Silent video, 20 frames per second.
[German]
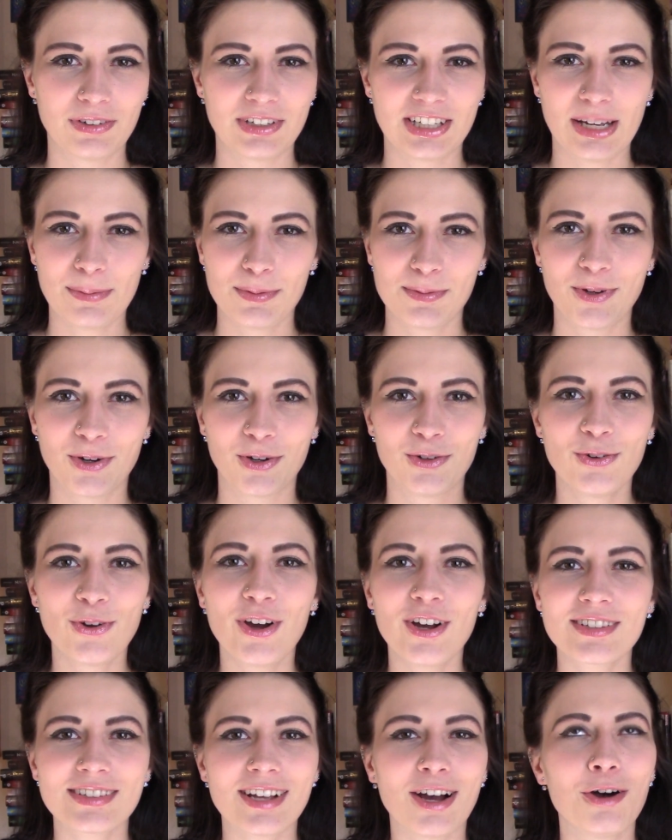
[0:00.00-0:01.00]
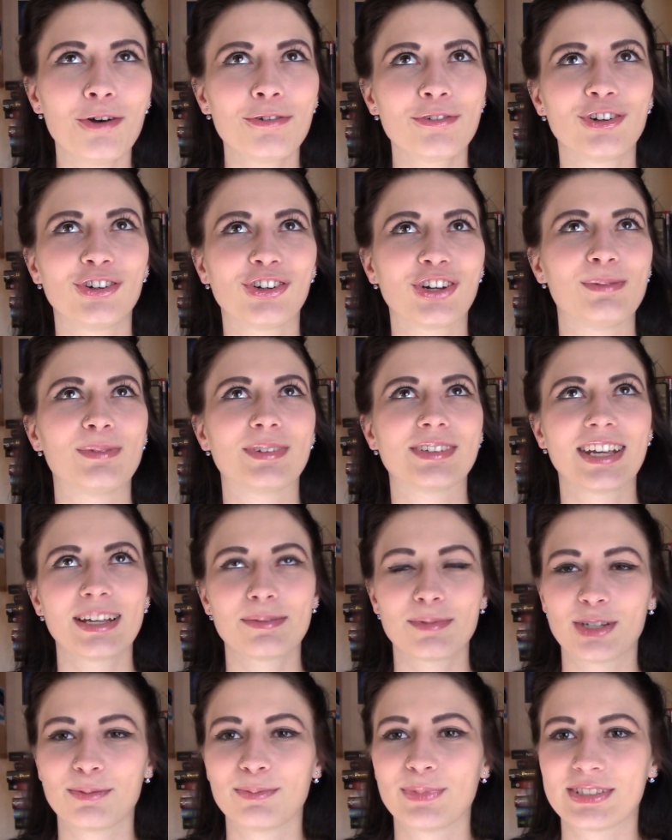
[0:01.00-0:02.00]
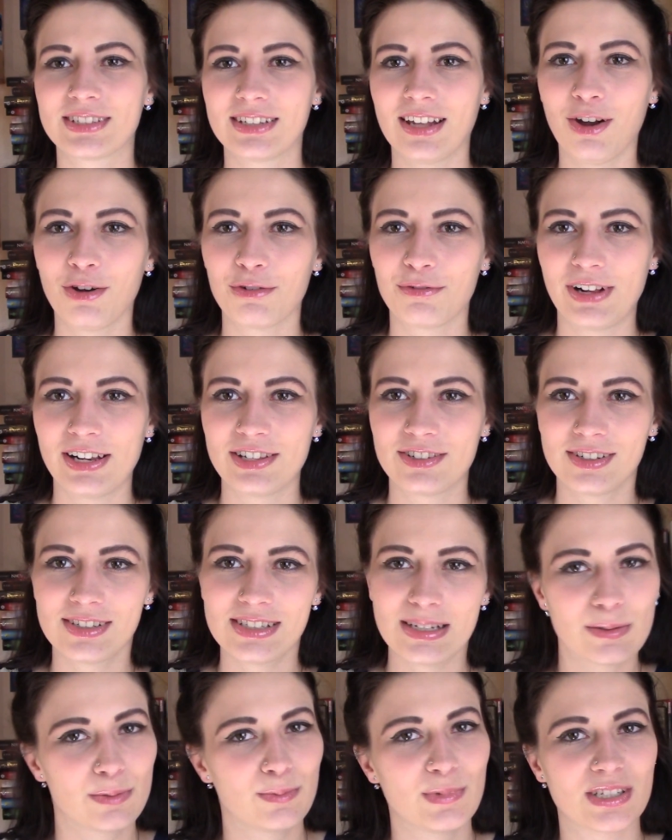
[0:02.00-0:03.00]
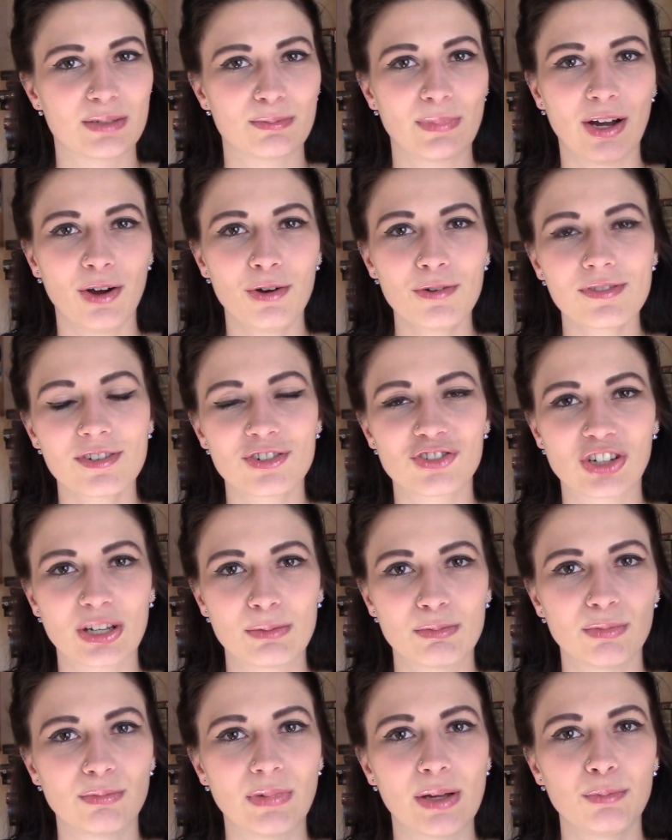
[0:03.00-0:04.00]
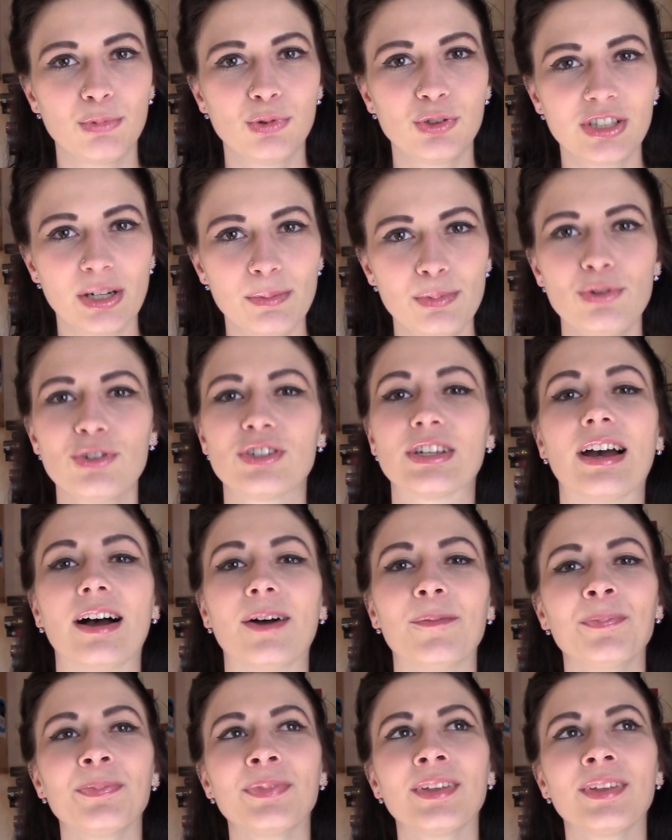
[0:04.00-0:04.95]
Ich habe es mir auch nirgends aufgeschrieben. Das regt mich ein bisschen auf, weil sonst habe ich mir das immer aufgeschrieben in meinem Buch der Bücher.